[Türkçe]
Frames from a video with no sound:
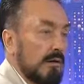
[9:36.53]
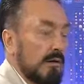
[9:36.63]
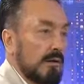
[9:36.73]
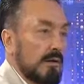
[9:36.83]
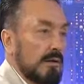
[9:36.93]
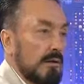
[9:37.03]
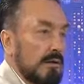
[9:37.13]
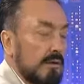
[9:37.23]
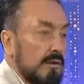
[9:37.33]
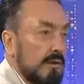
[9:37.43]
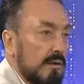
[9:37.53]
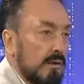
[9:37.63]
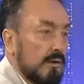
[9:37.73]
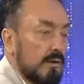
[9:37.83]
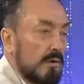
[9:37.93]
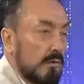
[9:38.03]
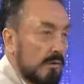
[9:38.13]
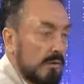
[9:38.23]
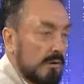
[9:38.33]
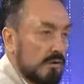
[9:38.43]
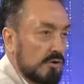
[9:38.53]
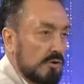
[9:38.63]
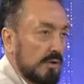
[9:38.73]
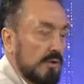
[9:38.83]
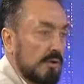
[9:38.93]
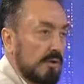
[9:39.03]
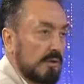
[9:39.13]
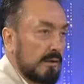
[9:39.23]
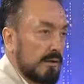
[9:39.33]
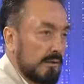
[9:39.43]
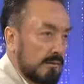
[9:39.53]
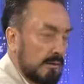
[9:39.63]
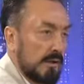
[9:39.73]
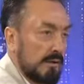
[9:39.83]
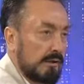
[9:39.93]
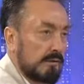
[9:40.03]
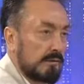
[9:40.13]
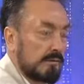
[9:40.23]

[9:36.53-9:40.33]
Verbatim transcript: Allah ölen kişiye daha yakın.